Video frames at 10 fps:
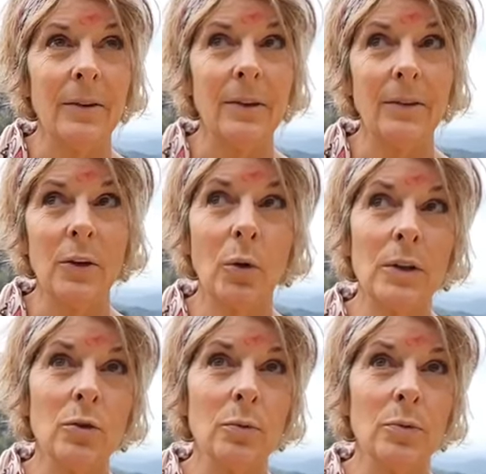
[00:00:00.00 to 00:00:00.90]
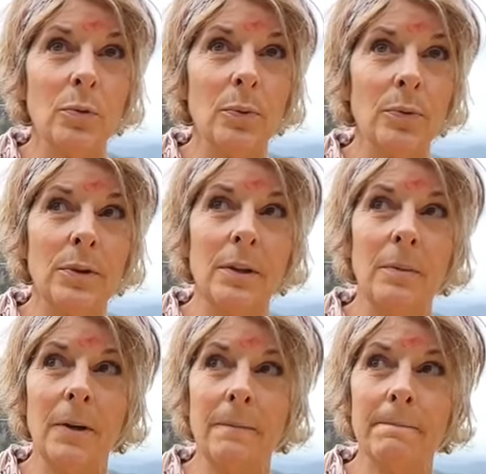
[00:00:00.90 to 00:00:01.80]
On avait trois options
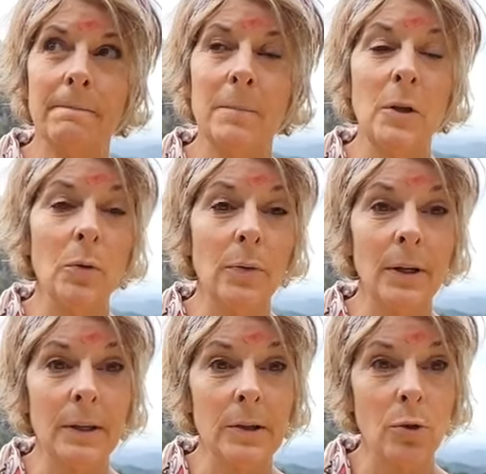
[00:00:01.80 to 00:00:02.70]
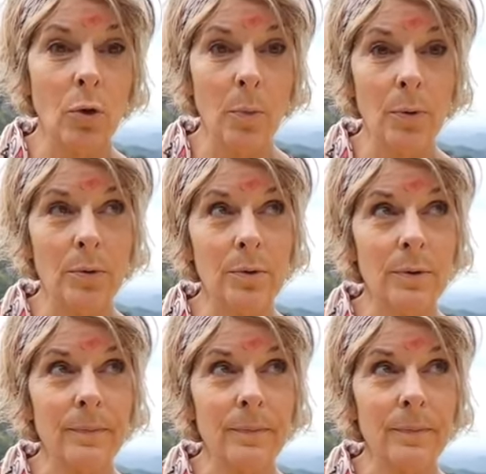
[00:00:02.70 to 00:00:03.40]
possibles. Milo, fallait qu'il se repose.